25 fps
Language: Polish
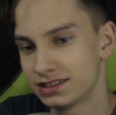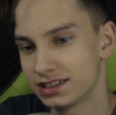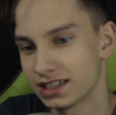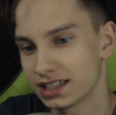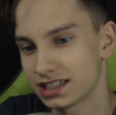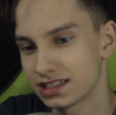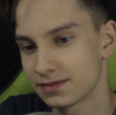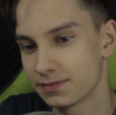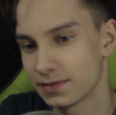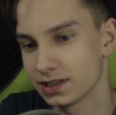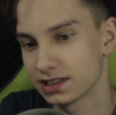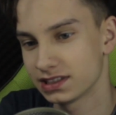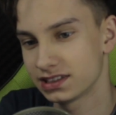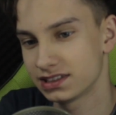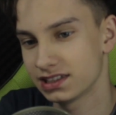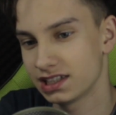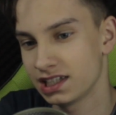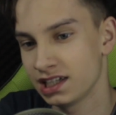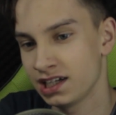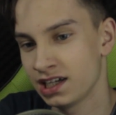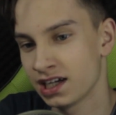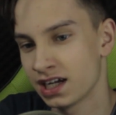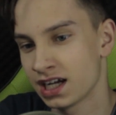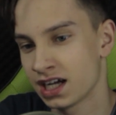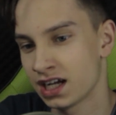
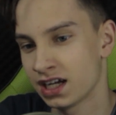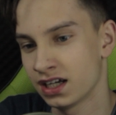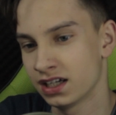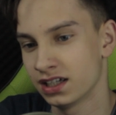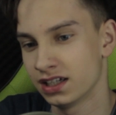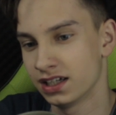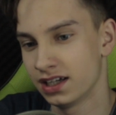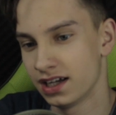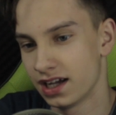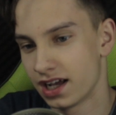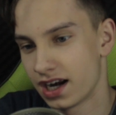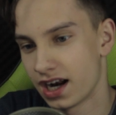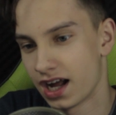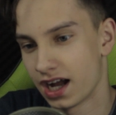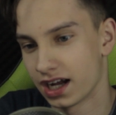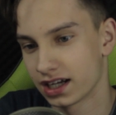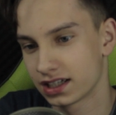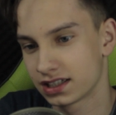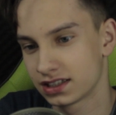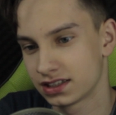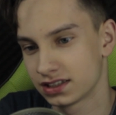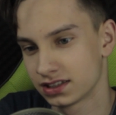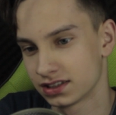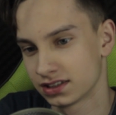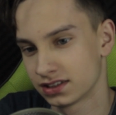Sexmasterka,
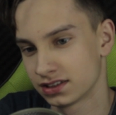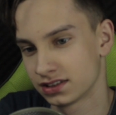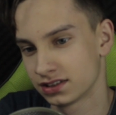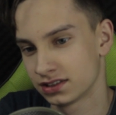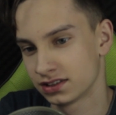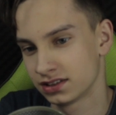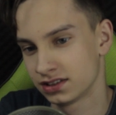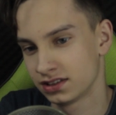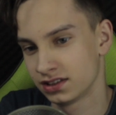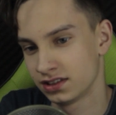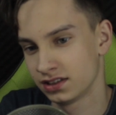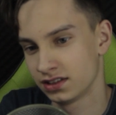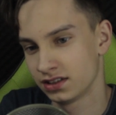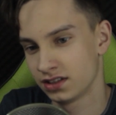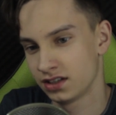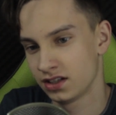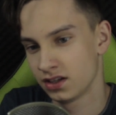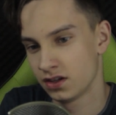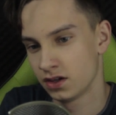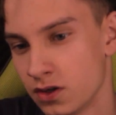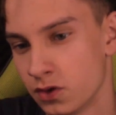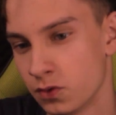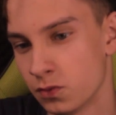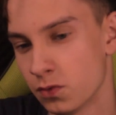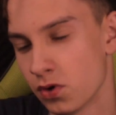rak.
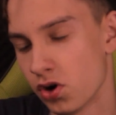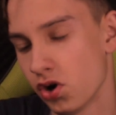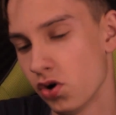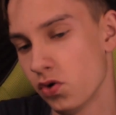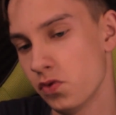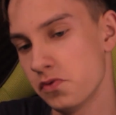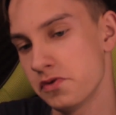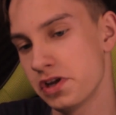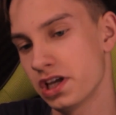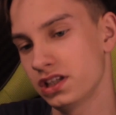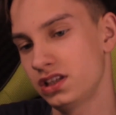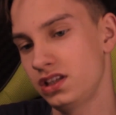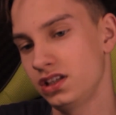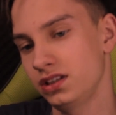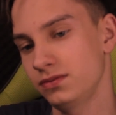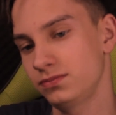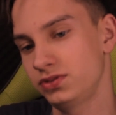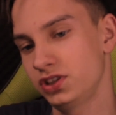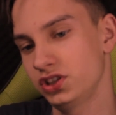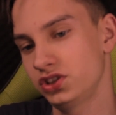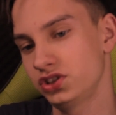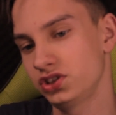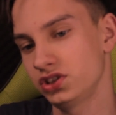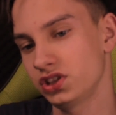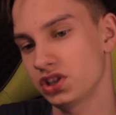Wow,
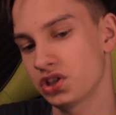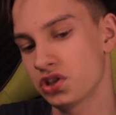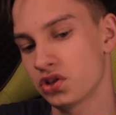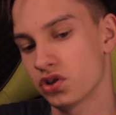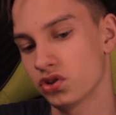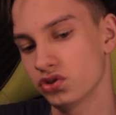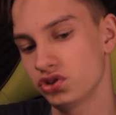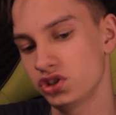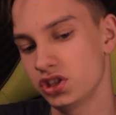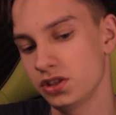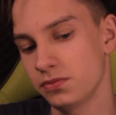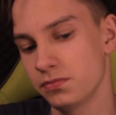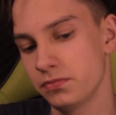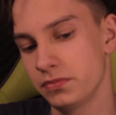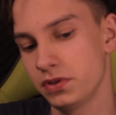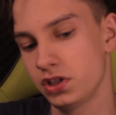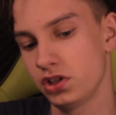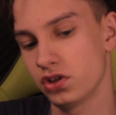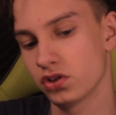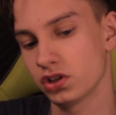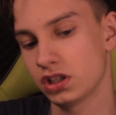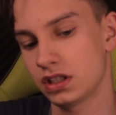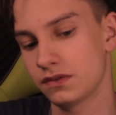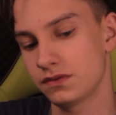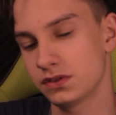1,8
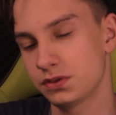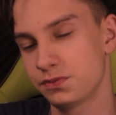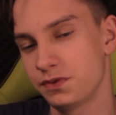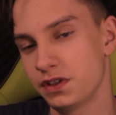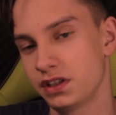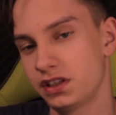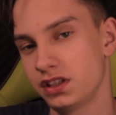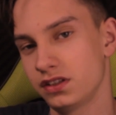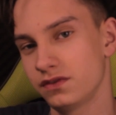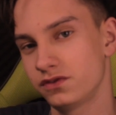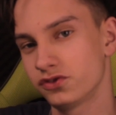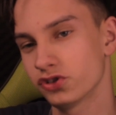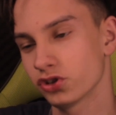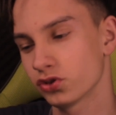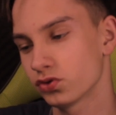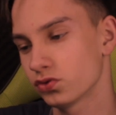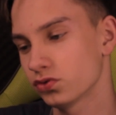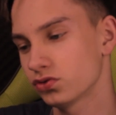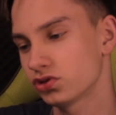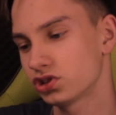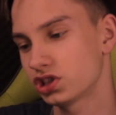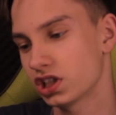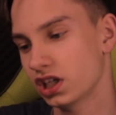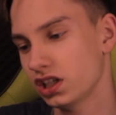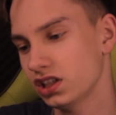miliona wyświetleń w
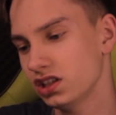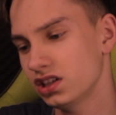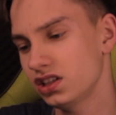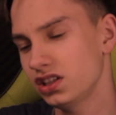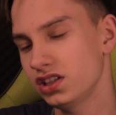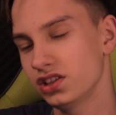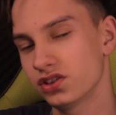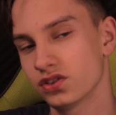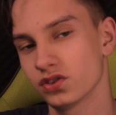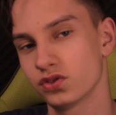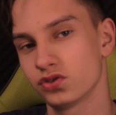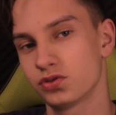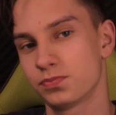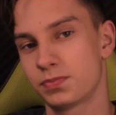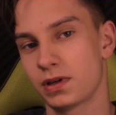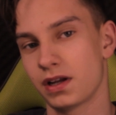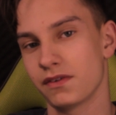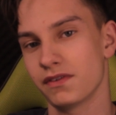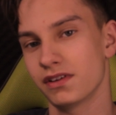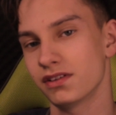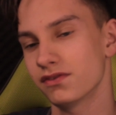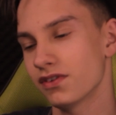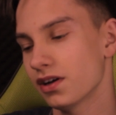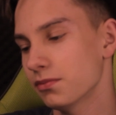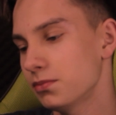ciągu 3 dni, to już
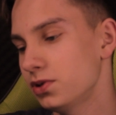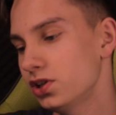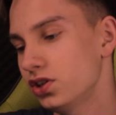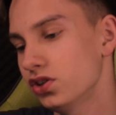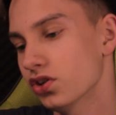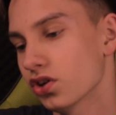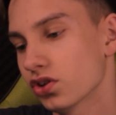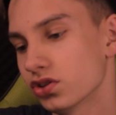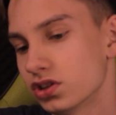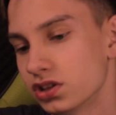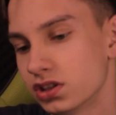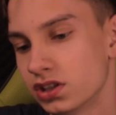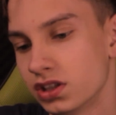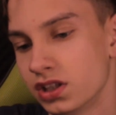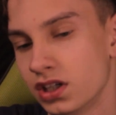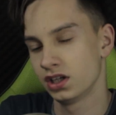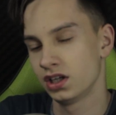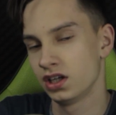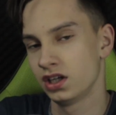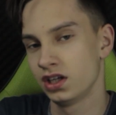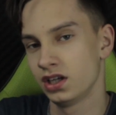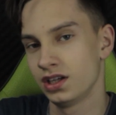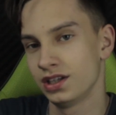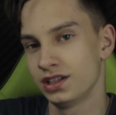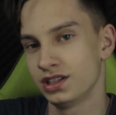prawie 2 miliony.
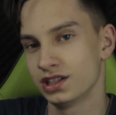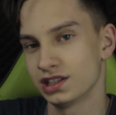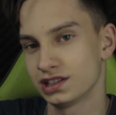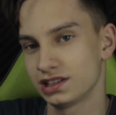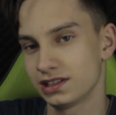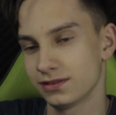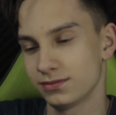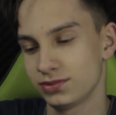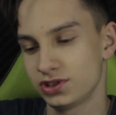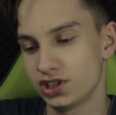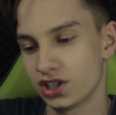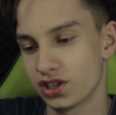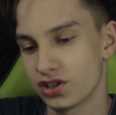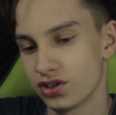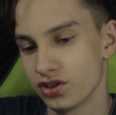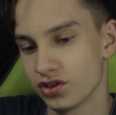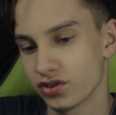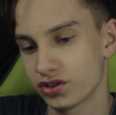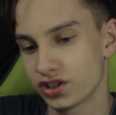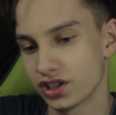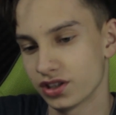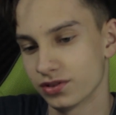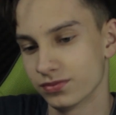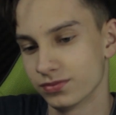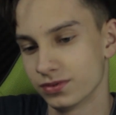Jestem
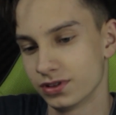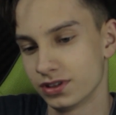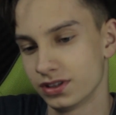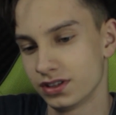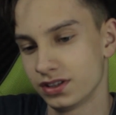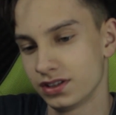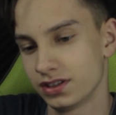Sherlockiem.